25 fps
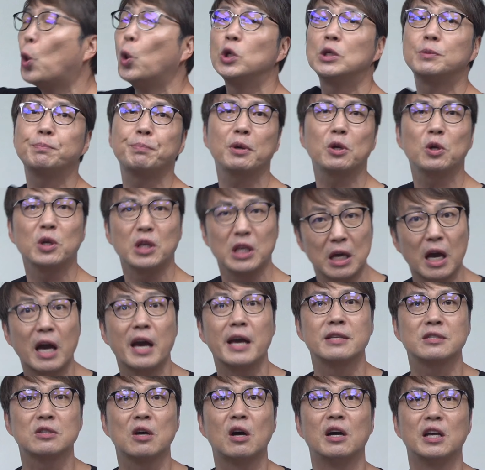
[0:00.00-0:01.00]
5 8
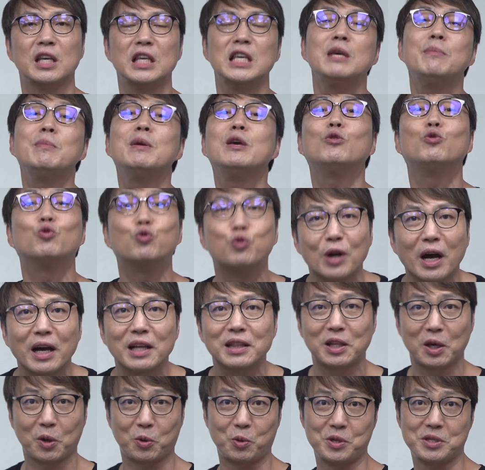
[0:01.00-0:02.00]
이하에서 이미
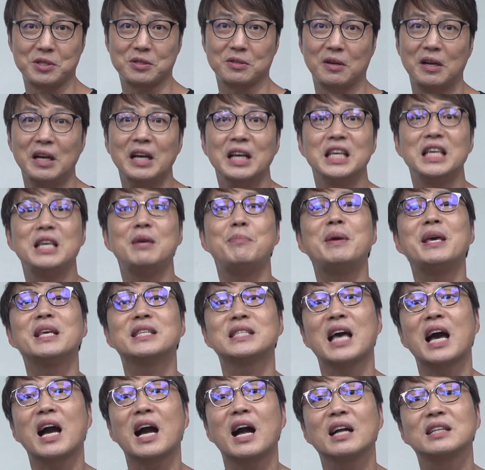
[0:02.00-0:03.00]
누락되고 있어. 이미
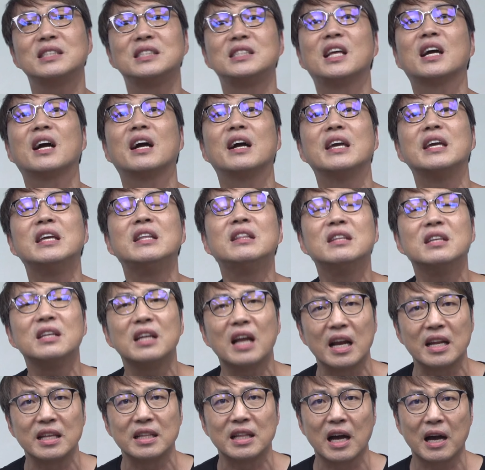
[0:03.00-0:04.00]
사각지대가 있는
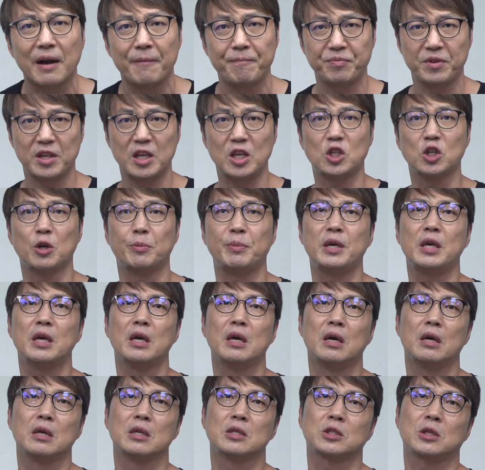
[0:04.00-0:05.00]
아니다. 이 점이
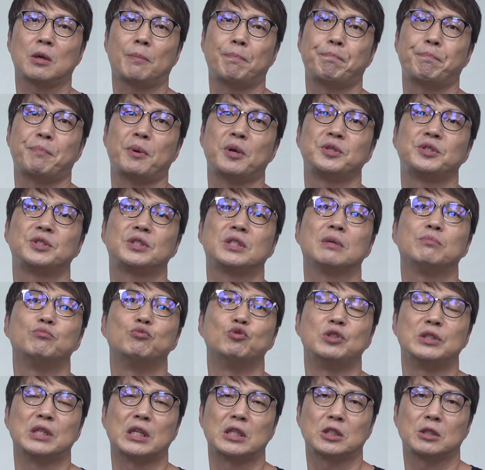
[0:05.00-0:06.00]
첫 번째
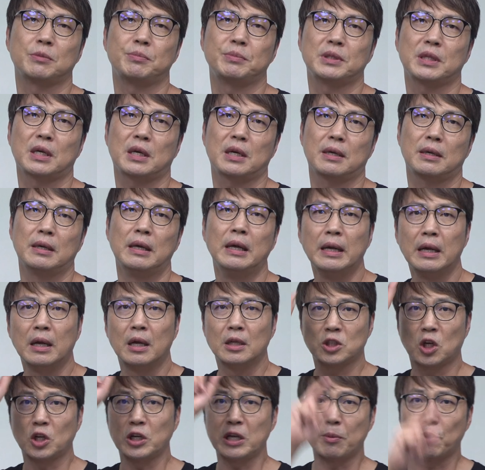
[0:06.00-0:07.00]
문제점이다.
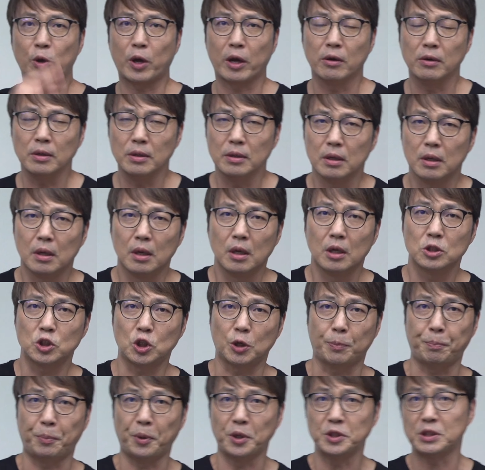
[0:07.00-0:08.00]
정리해볼게요.
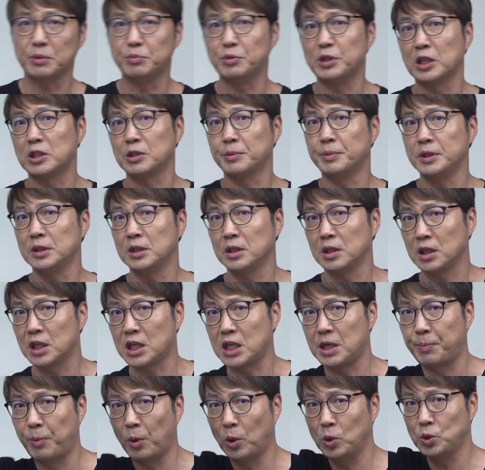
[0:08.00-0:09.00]
첫 번째 문제점은
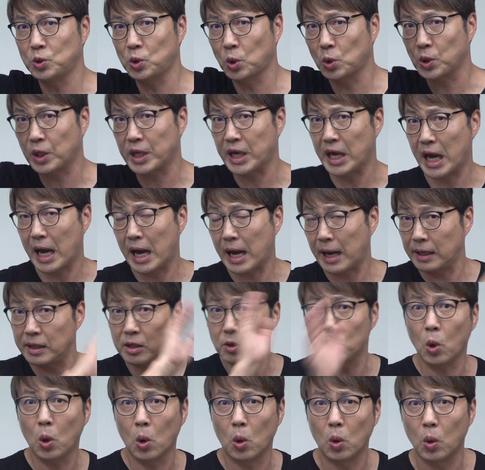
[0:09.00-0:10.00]
기본소득이
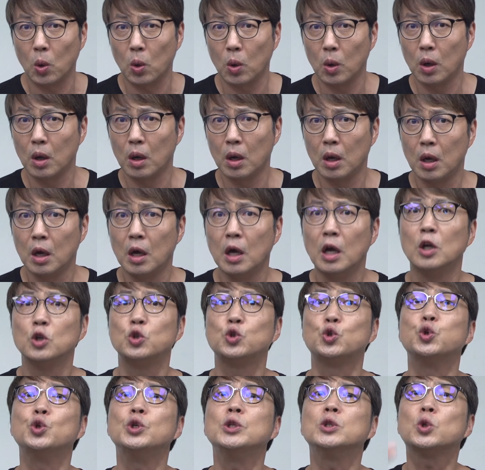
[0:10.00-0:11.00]
아니고
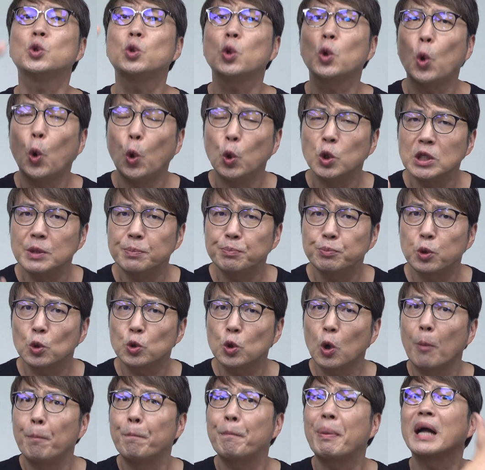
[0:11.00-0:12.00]
중위소득
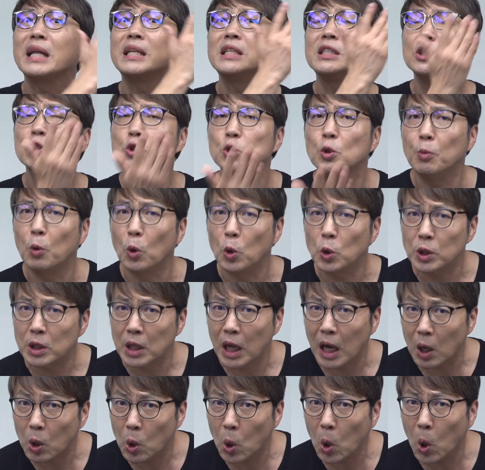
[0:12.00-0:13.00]
50%도 받지도
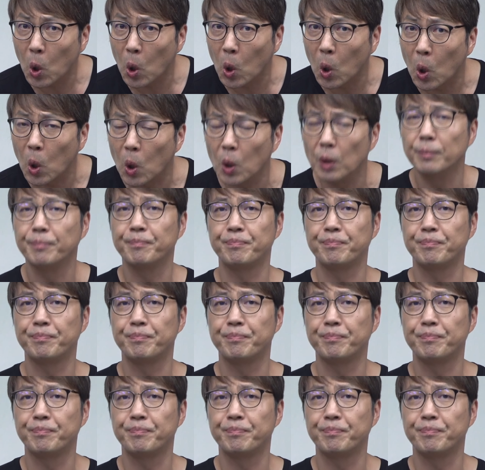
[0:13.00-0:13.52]
못하고